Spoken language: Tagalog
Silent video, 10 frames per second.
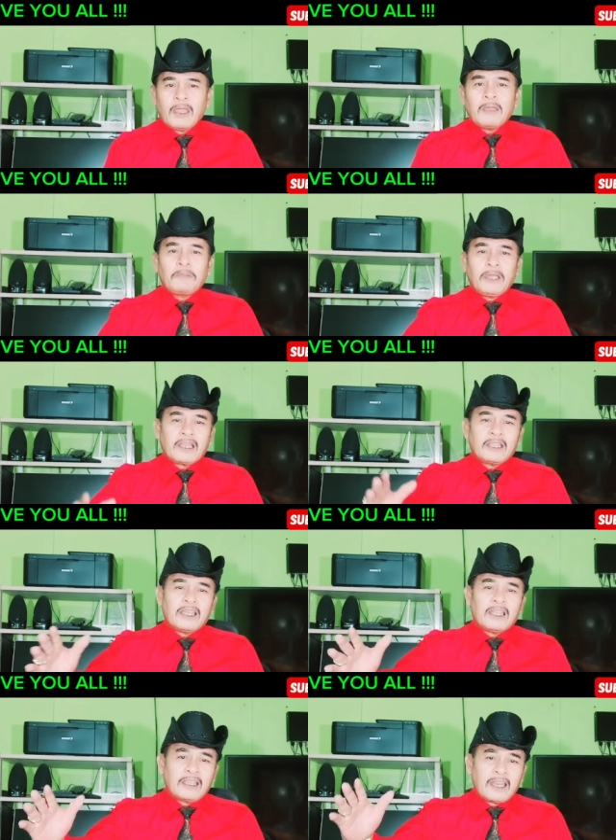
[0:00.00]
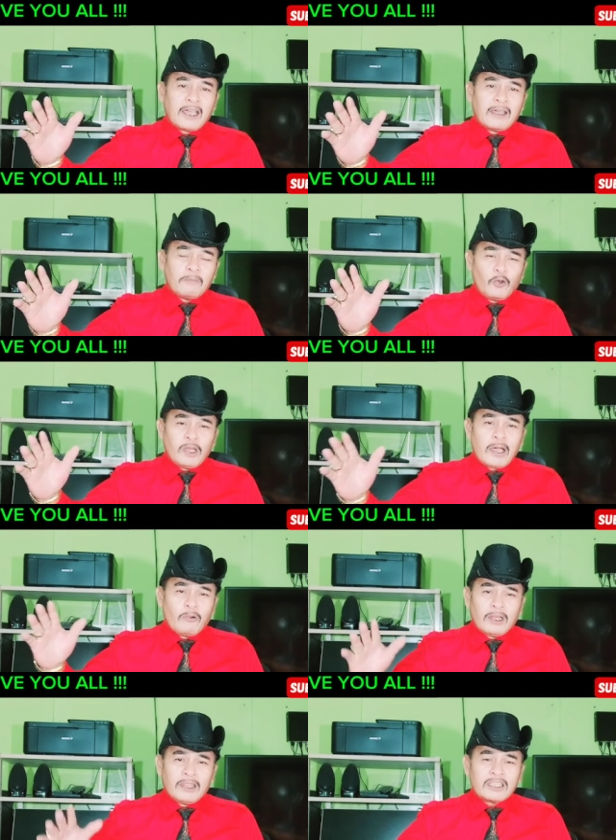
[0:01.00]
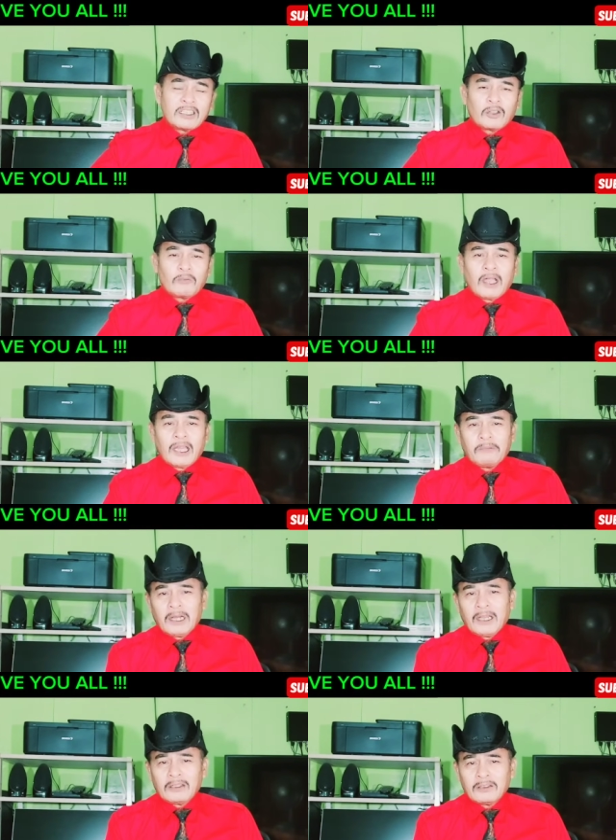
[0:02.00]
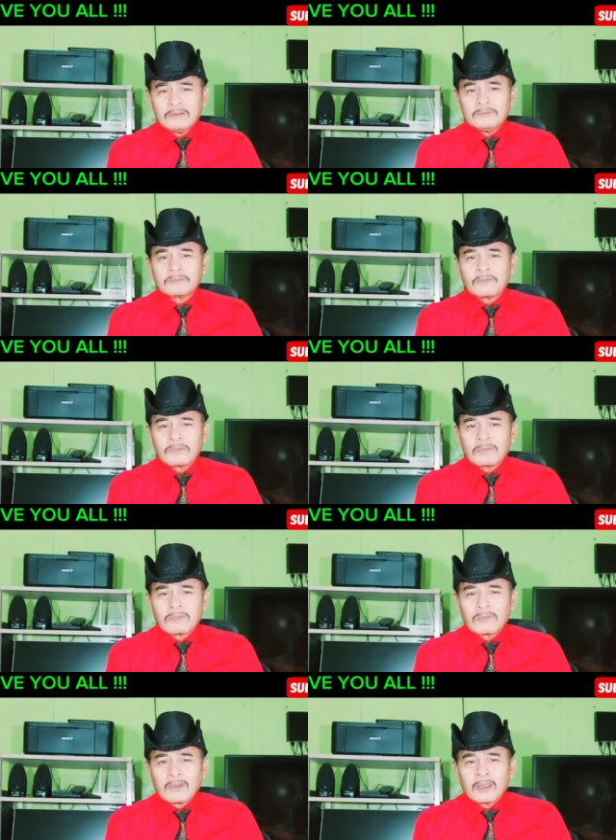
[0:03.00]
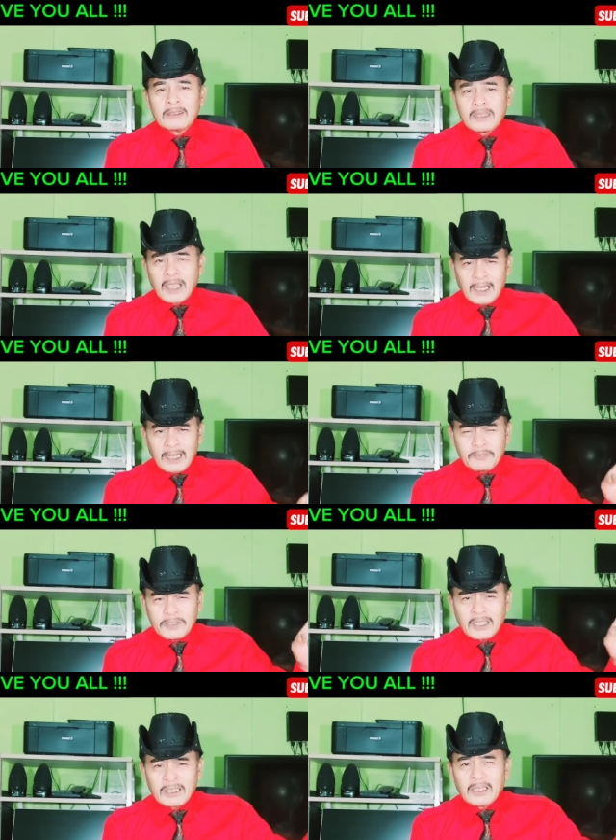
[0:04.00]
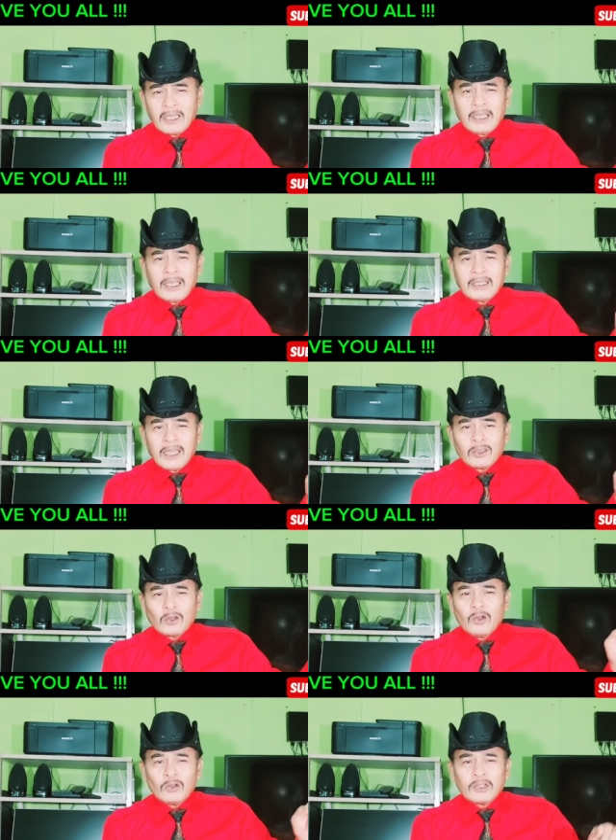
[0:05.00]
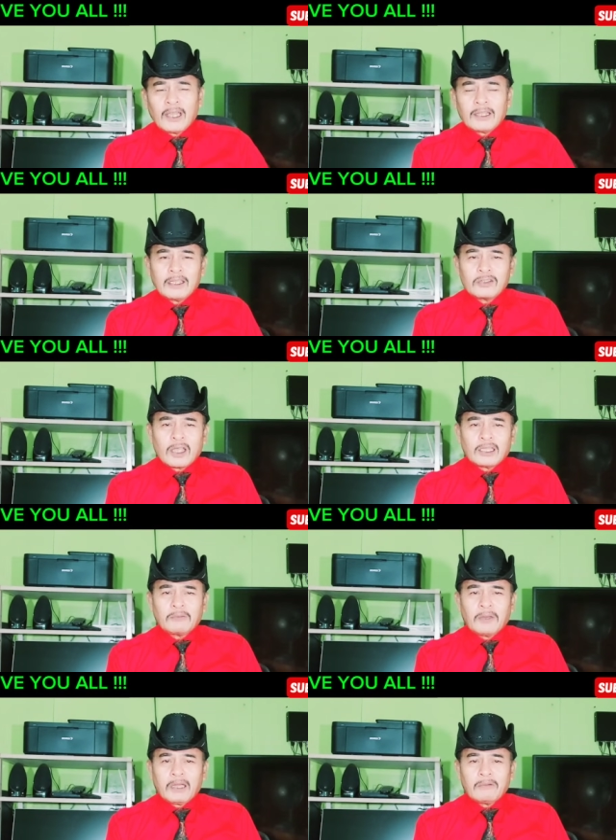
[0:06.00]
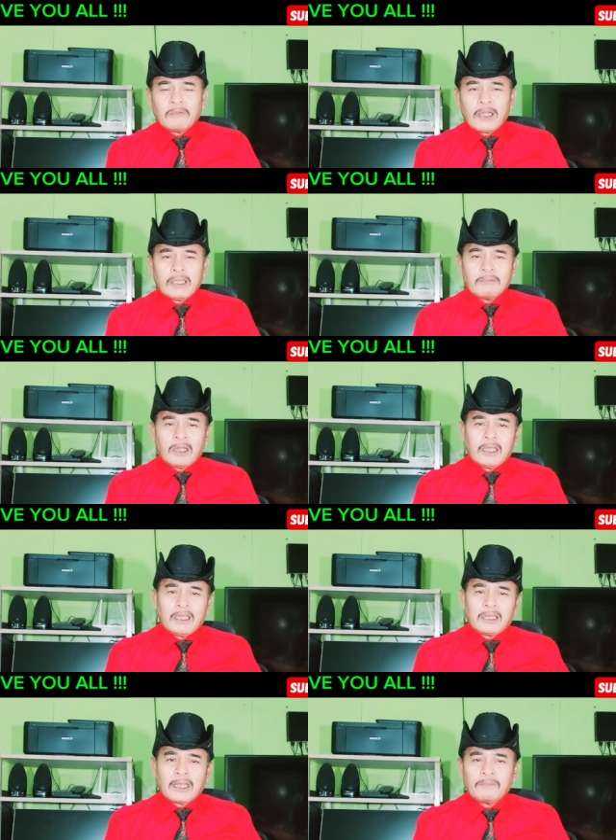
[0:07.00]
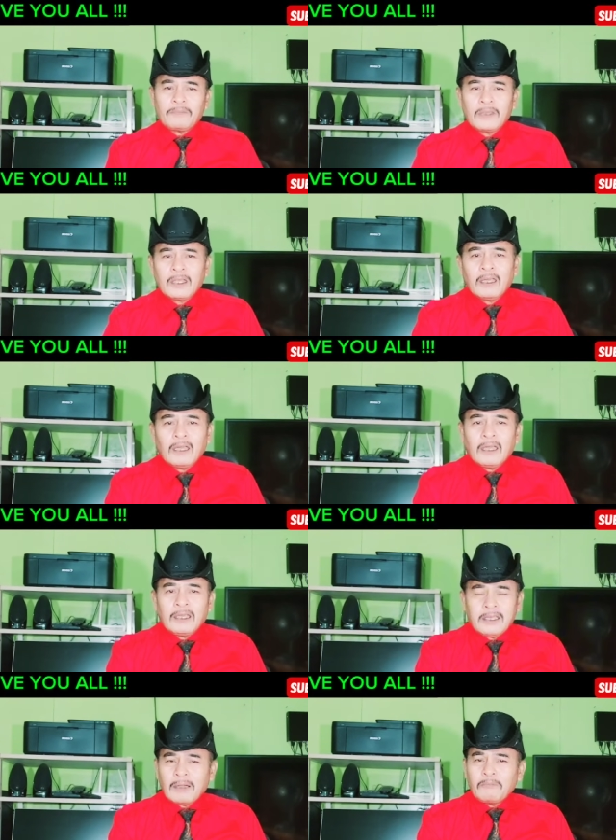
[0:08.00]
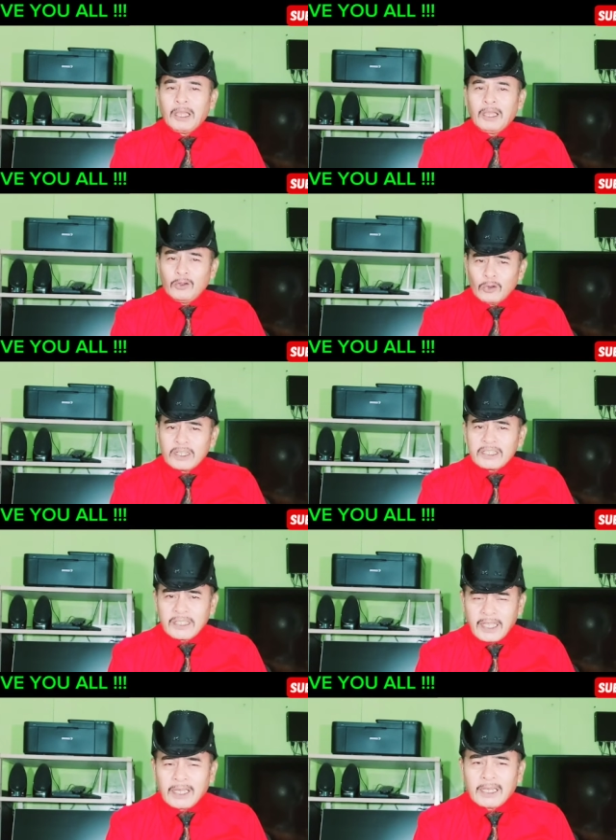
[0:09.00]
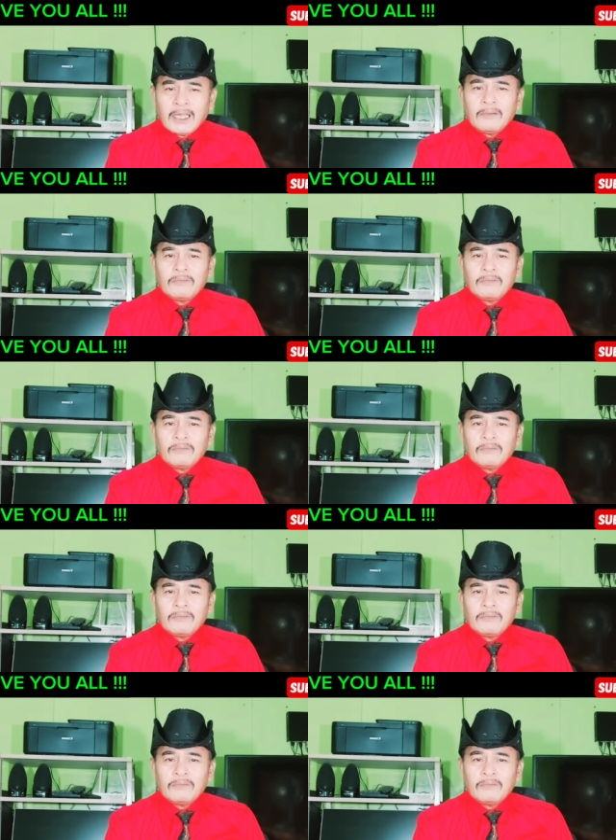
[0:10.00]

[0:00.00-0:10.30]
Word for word: may pera dyan na ginawaldas itong mga animal na ito. Sa halip sana na eh, itulong na lang dito sa ating mga kababayang mahihirap, yung milyones na yan na